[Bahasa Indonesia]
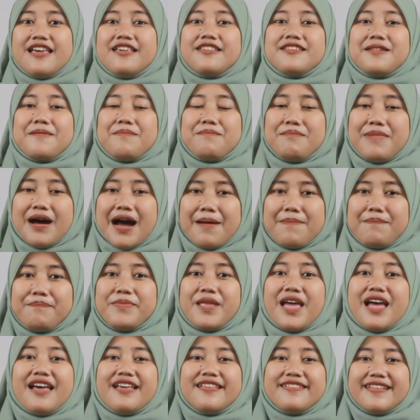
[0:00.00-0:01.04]
Sebab
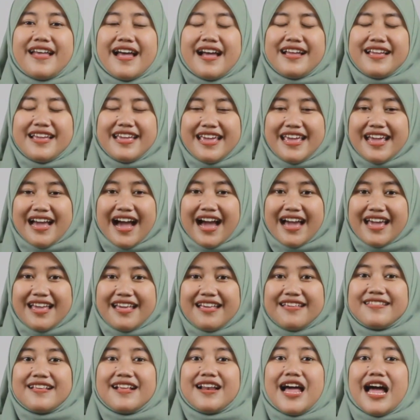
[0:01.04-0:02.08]
sang
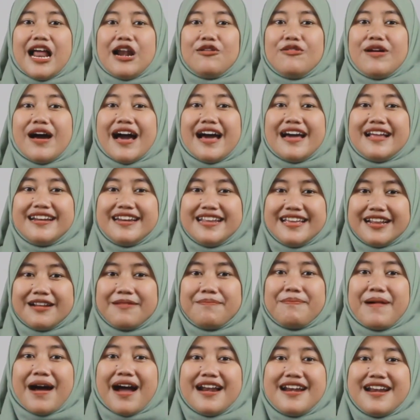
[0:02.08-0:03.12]
Kiai selalu
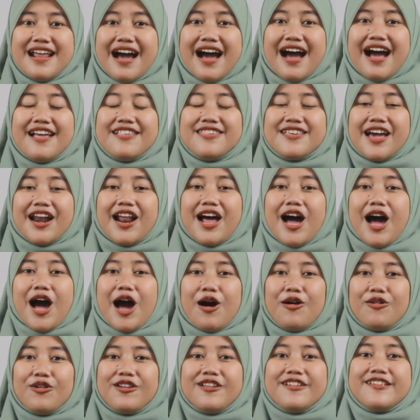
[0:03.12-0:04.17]
hadir pada acara
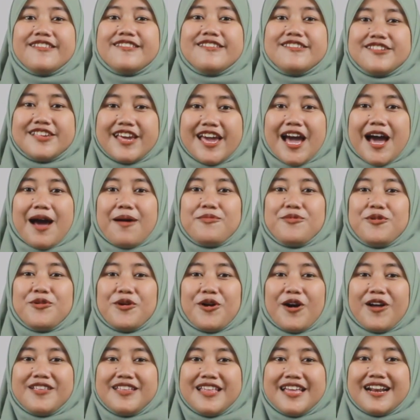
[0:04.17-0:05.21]
haul Syekh Abdul
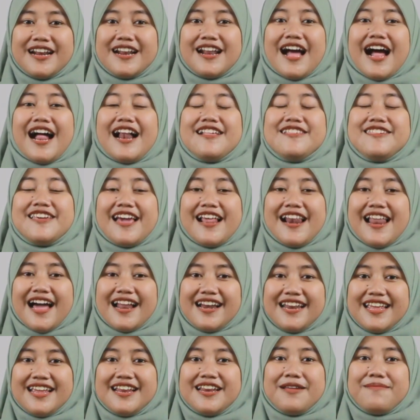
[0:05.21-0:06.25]
Qadir
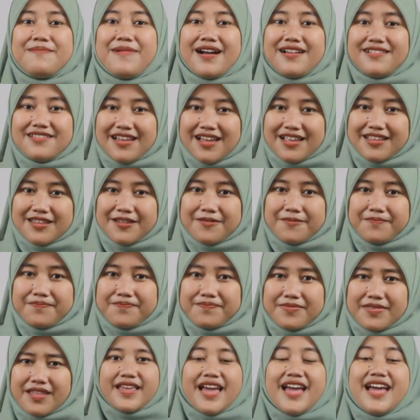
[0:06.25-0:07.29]
Al-Jailani di Baghdad.
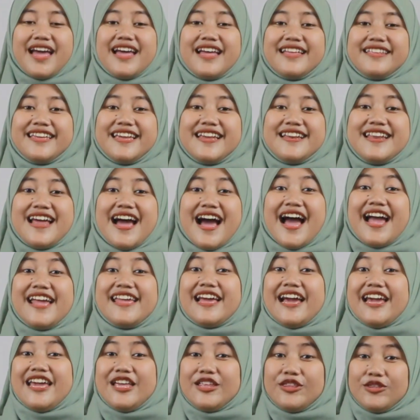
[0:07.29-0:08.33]
Tidak
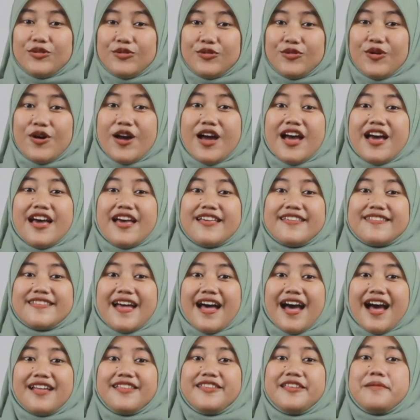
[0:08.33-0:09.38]
hanya itu,
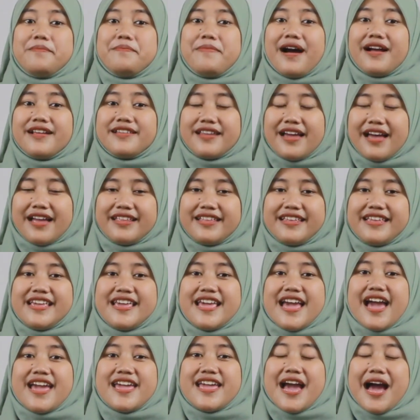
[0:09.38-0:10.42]
saat di Baghdad,
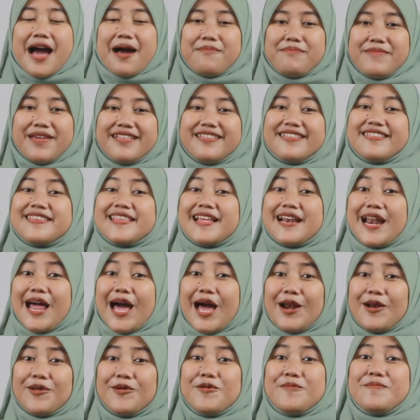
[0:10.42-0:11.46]
Kiai Hamid
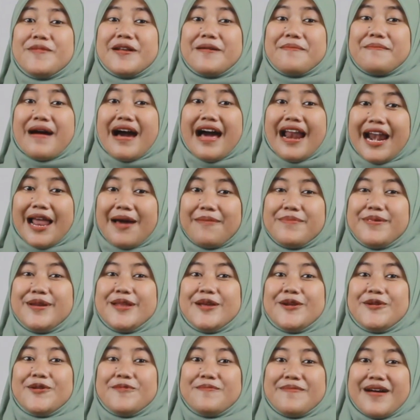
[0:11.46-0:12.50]
selalu bermalam
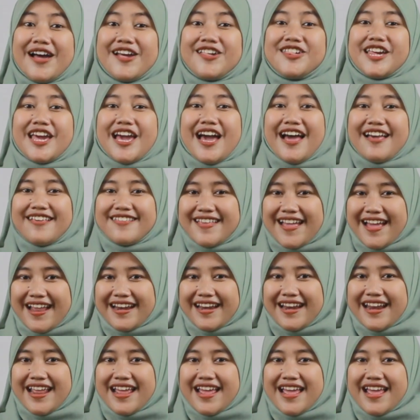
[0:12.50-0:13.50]
di rumah Syekh Hasan.